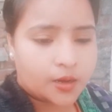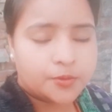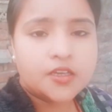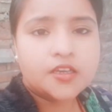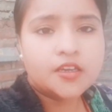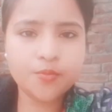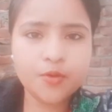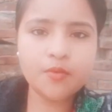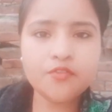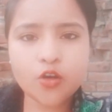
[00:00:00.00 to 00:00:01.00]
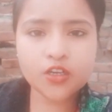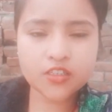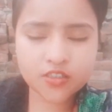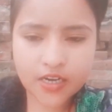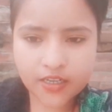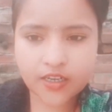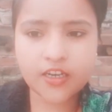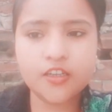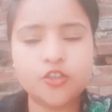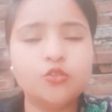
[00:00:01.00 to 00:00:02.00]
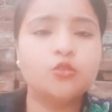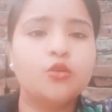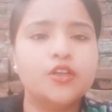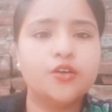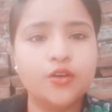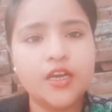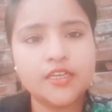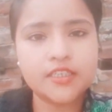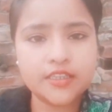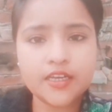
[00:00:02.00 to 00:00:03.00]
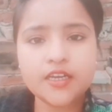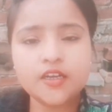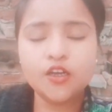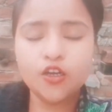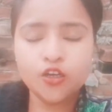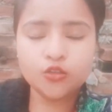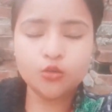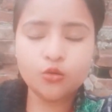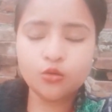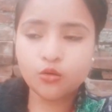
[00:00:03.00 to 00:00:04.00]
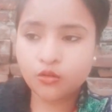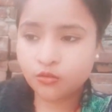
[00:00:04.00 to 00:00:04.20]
अभी जब भी मैं ब्लॉगिंग स्टार्ट करने लगती हूँ तो कोई ना कोई आ जाता है तो